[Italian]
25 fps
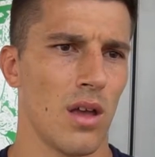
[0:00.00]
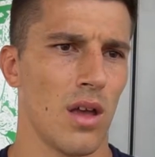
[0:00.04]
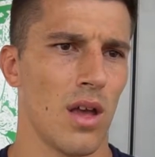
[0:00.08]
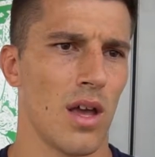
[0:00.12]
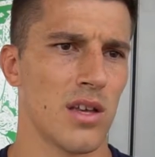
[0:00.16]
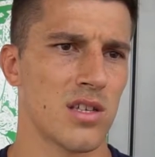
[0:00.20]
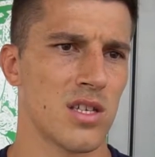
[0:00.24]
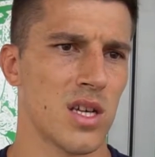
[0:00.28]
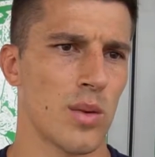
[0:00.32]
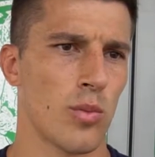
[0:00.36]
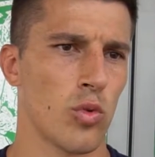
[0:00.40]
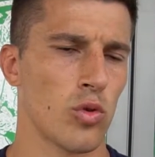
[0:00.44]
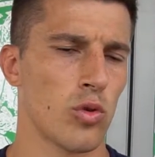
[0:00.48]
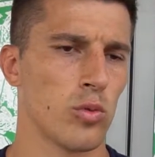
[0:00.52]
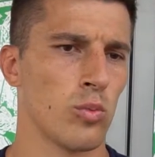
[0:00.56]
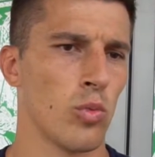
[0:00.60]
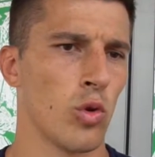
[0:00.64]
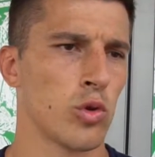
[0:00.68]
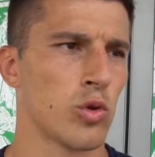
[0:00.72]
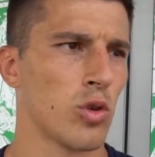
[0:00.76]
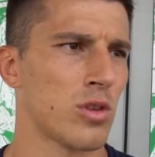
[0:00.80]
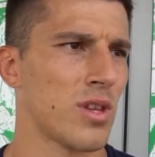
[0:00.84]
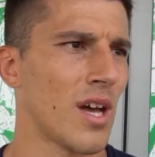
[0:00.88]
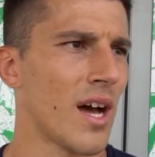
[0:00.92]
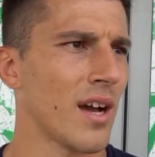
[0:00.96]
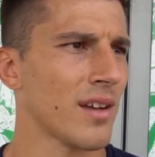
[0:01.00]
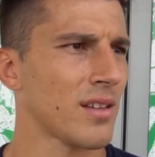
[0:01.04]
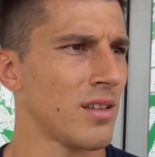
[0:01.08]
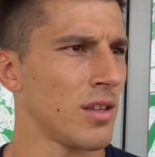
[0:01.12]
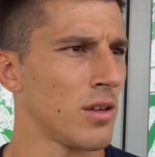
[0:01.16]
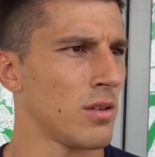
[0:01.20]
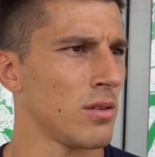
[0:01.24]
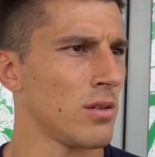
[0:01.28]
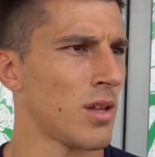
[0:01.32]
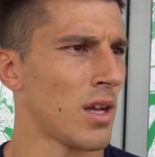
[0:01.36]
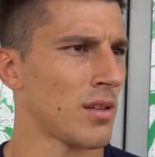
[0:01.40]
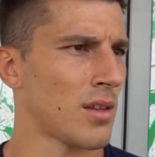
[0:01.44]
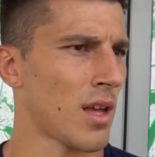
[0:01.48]
essere mo molto
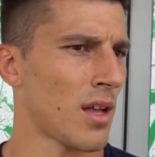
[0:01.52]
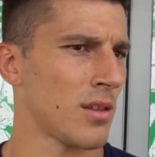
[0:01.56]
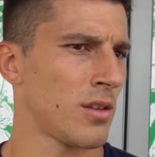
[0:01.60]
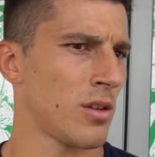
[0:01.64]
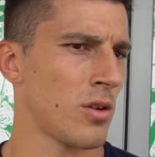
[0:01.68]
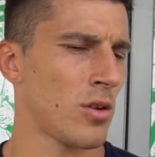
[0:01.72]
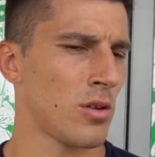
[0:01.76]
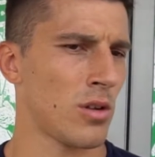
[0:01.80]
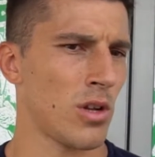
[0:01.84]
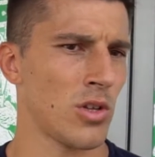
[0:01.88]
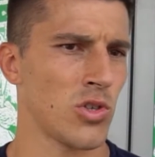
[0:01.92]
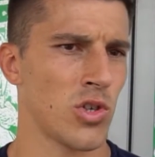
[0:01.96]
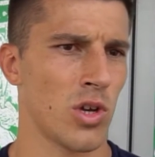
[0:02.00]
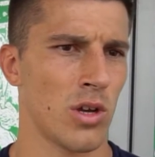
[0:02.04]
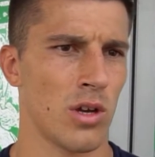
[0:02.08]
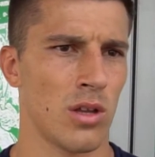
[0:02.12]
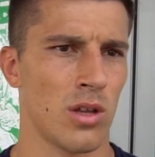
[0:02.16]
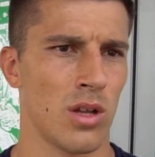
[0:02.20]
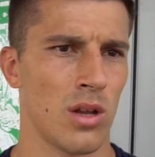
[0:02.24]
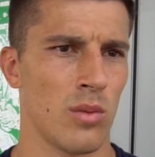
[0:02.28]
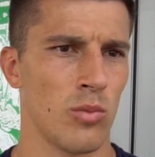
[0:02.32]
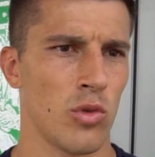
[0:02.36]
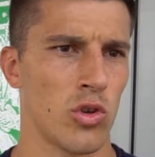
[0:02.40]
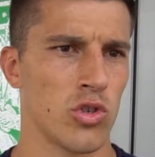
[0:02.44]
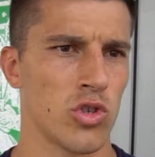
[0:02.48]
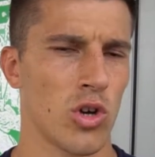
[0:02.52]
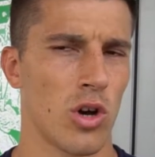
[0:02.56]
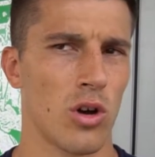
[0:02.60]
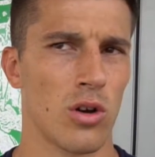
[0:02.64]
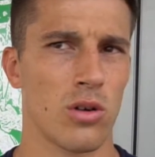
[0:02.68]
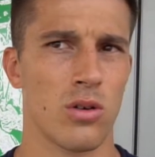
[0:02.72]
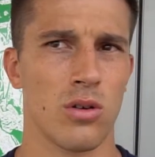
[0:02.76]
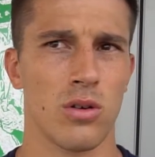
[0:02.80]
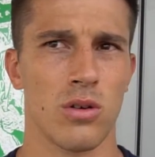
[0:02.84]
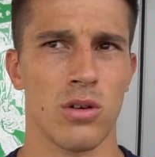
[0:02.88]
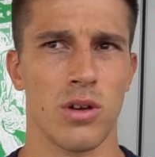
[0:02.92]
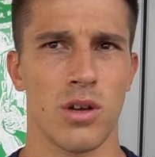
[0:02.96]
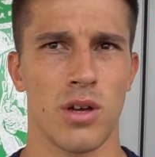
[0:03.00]
tattico, tattico nel, nel, mio
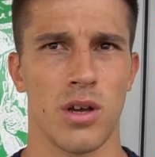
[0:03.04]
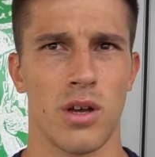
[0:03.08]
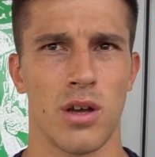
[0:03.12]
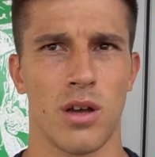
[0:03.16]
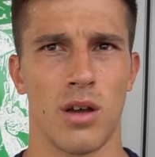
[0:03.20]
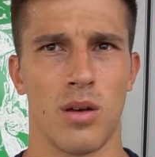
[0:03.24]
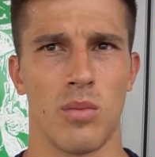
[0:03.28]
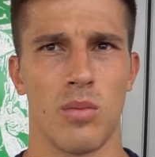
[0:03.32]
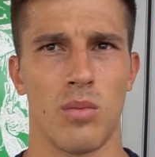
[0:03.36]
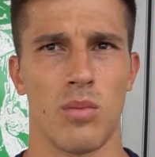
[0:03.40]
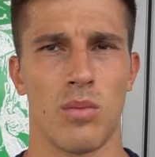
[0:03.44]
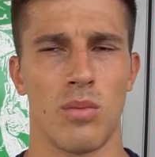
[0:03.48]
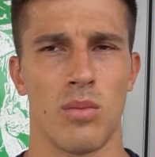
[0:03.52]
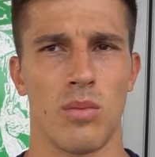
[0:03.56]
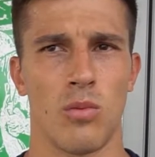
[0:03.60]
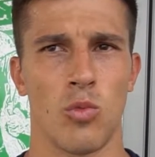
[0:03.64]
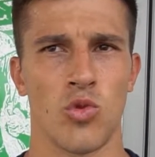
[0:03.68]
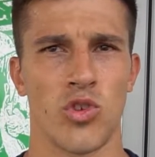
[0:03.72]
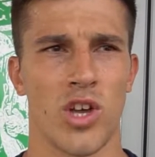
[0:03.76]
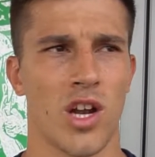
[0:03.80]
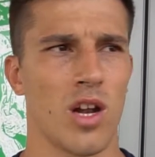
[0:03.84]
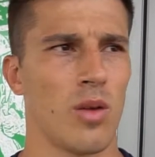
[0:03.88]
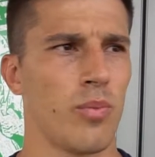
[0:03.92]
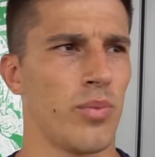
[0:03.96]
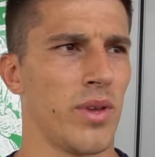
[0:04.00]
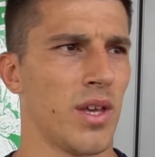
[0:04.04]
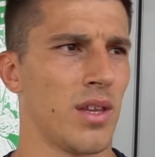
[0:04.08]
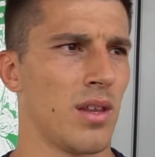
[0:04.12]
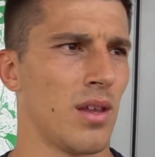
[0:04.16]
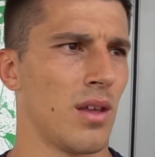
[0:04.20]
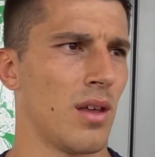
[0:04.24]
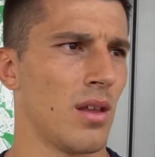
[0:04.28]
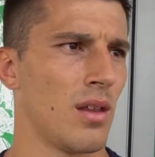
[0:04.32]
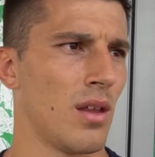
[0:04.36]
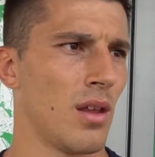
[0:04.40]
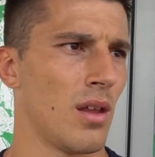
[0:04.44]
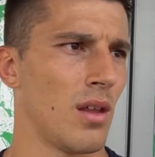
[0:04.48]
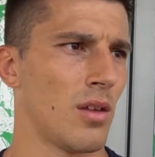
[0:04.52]
gioco, ehm, usare il
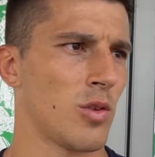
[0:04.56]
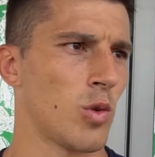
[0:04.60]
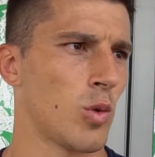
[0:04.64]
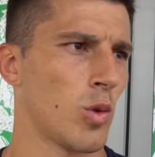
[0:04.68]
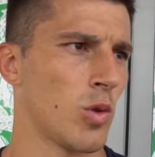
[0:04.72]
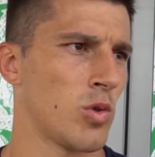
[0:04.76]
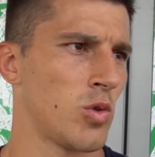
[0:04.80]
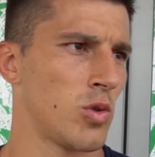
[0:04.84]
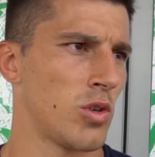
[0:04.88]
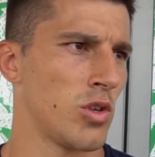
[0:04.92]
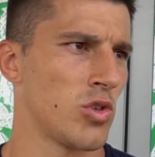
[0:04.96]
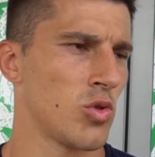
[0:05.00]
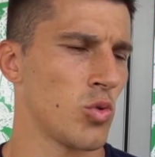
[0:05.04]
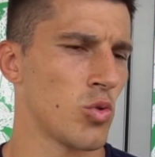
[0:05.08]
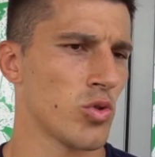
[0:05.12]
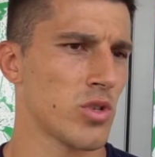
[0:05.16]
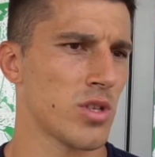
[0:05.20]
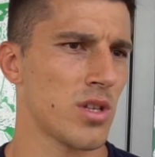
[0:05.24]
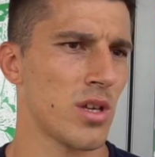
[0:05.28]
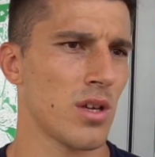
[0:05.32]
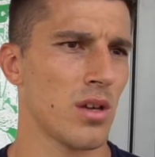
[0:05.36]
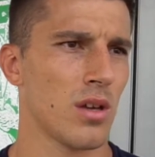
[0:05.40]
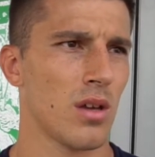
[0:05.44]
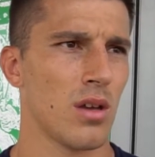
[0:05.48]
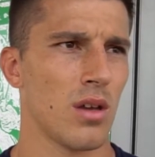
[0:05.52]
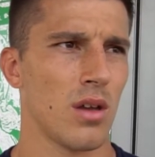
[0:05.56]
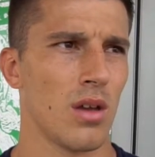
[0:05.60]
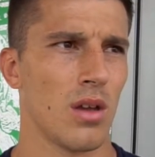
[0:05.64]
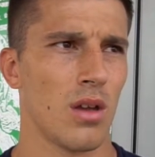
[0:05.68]
piede nelle situazioni giuste,